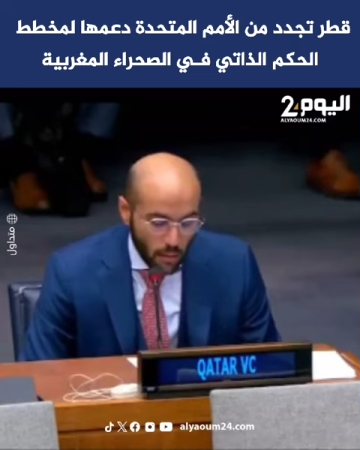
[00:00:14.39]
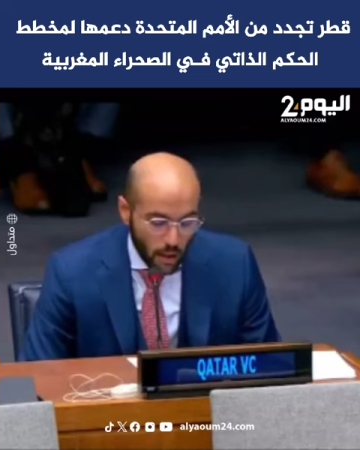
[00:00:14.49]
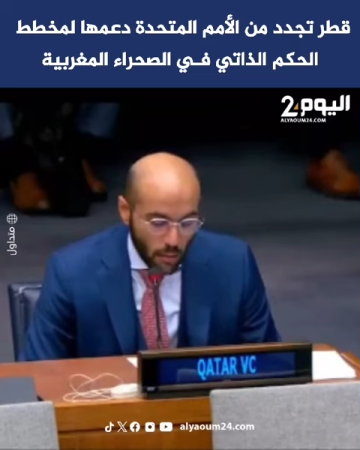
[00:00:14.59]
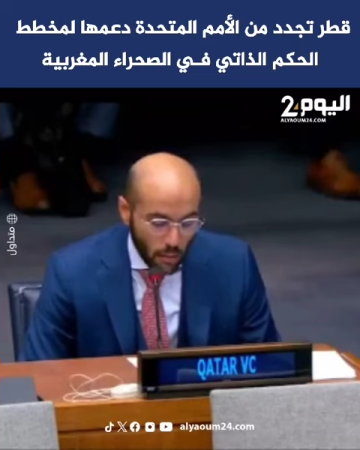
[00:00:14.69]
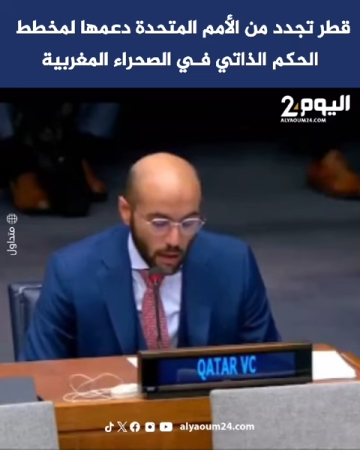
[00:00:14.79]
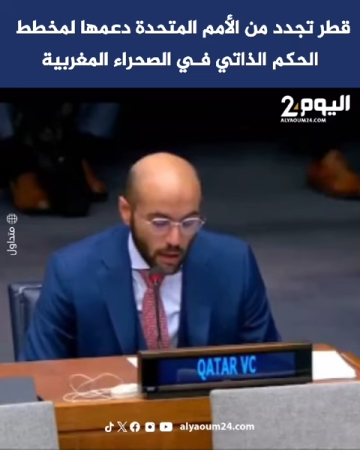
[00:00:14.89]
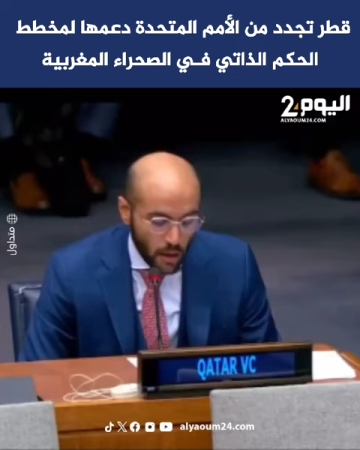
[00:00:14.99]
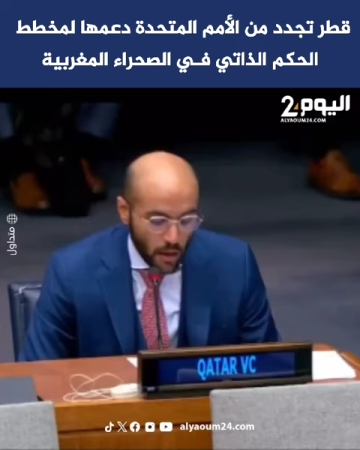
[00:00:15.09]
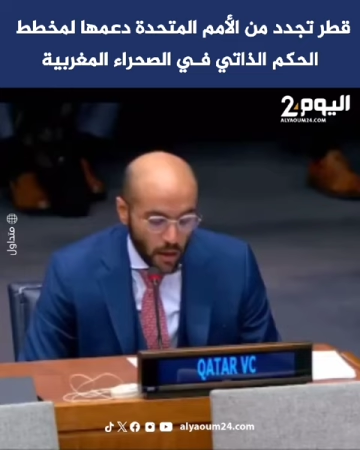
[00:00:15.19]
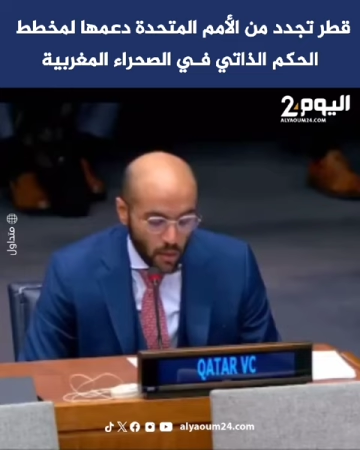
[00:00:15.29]
مع مبادئ
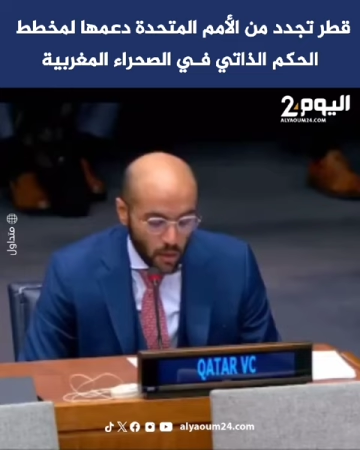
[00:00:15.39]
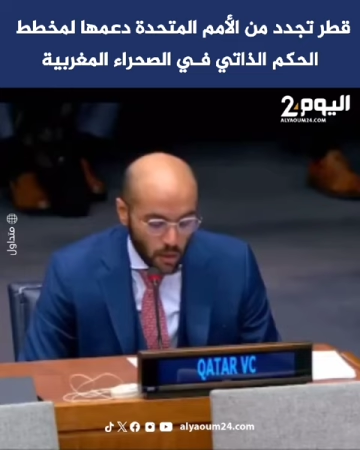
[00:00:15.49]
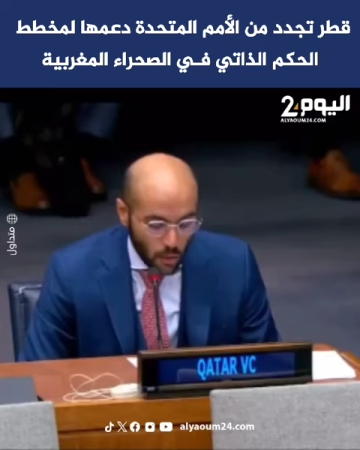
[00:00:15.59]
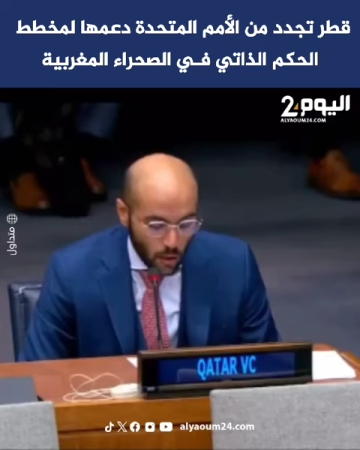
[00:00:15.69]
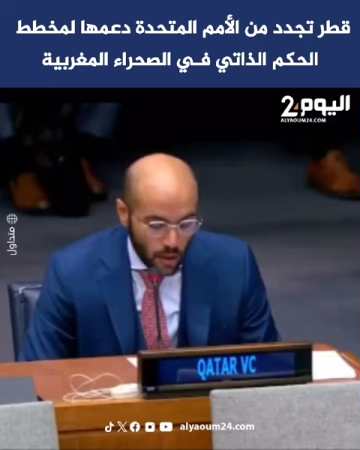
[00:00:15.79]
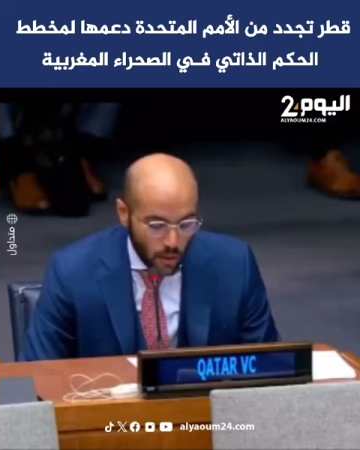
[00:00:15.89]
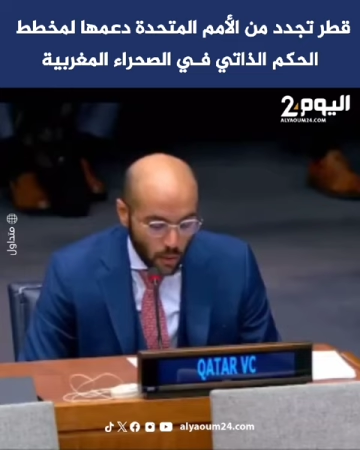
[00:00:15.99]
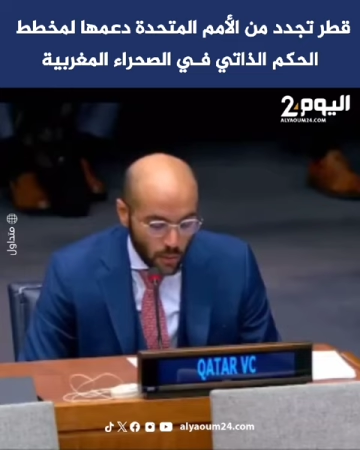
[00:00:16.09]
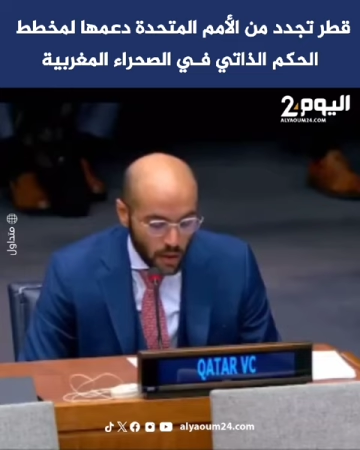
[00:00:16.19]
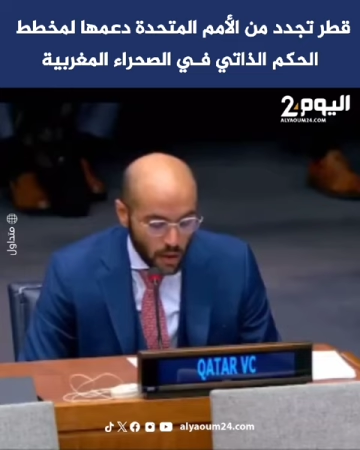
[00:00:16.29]
القانون الدولي
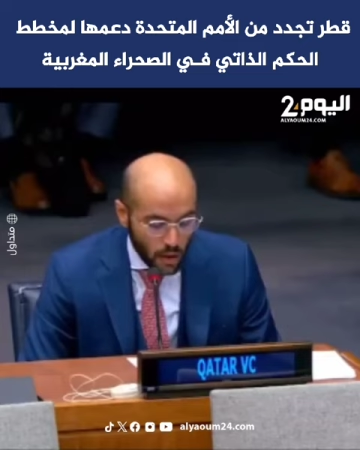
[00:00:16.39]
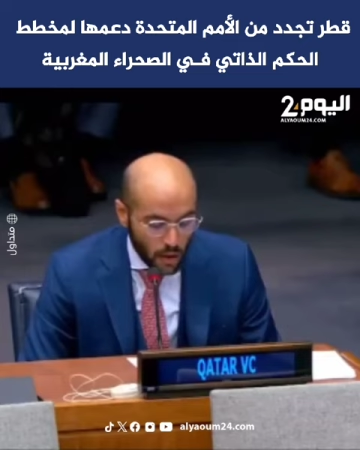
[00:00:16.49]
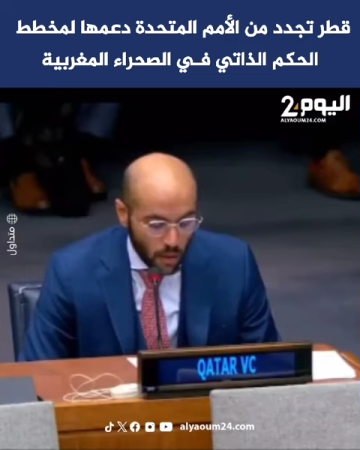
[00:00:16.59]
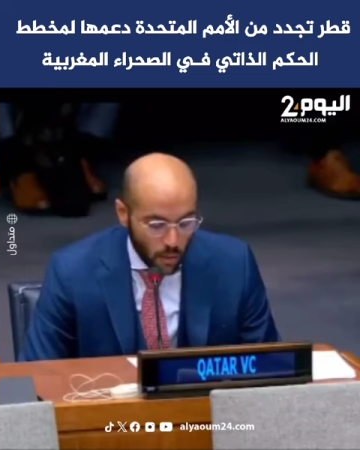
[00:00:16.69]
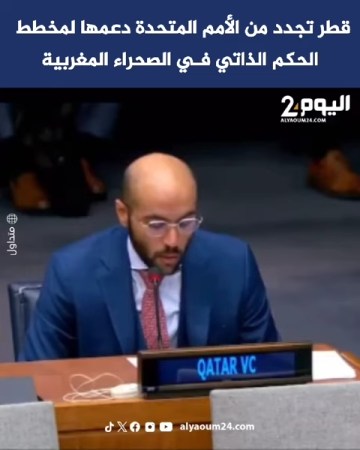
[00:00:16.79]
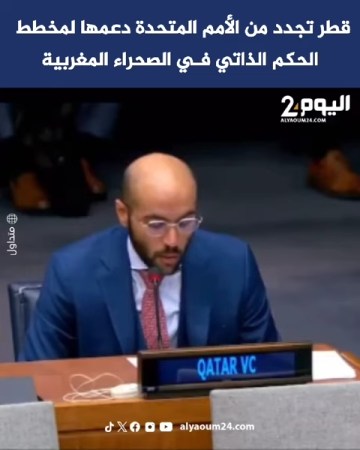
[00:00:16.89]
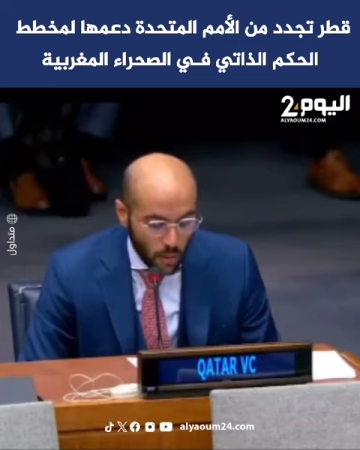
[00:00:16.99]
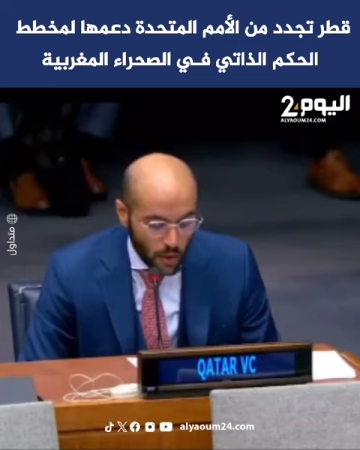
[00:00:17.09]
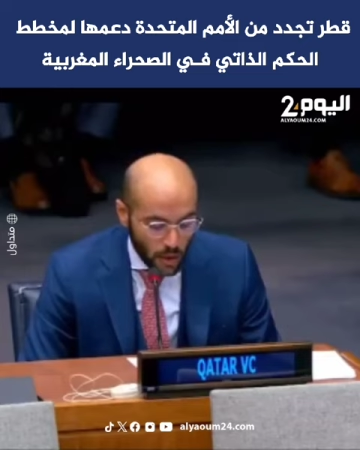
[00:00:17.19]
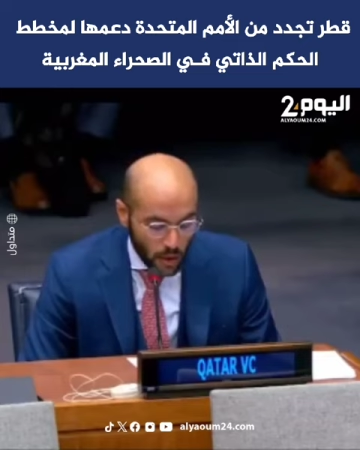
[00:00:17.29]
وميثاق الأمم
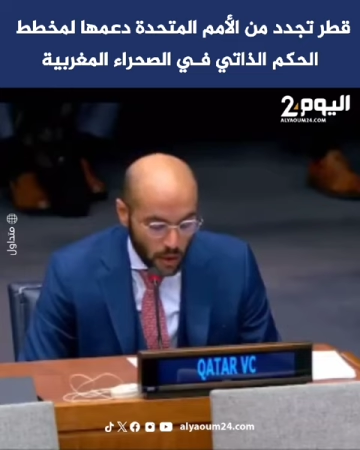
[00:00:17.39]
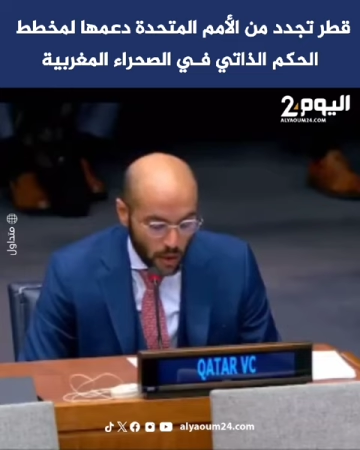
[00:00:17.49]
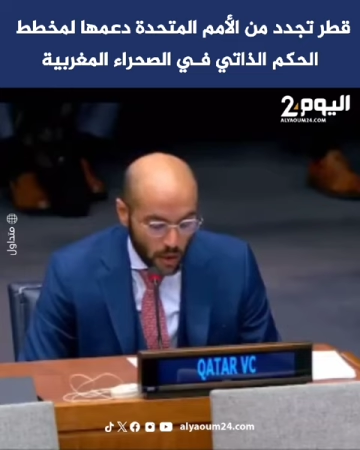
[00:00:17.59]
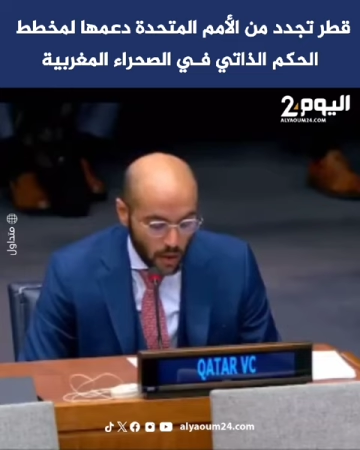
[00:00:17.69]
المتحدة